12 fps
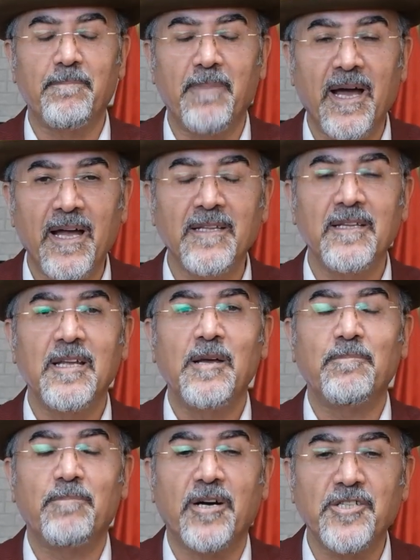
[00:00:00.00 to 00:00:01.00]
Ben
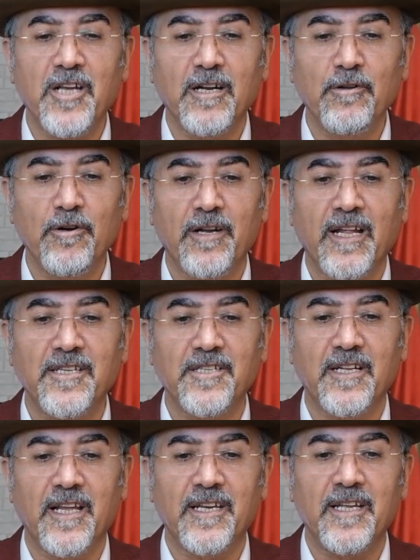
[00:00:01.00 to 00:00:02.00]
başarılı
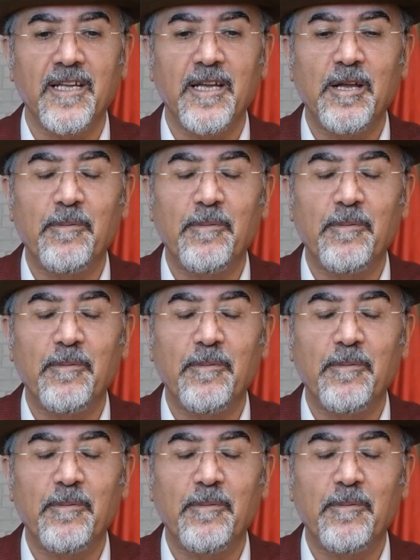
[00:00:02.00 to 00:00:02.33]
öğrencileri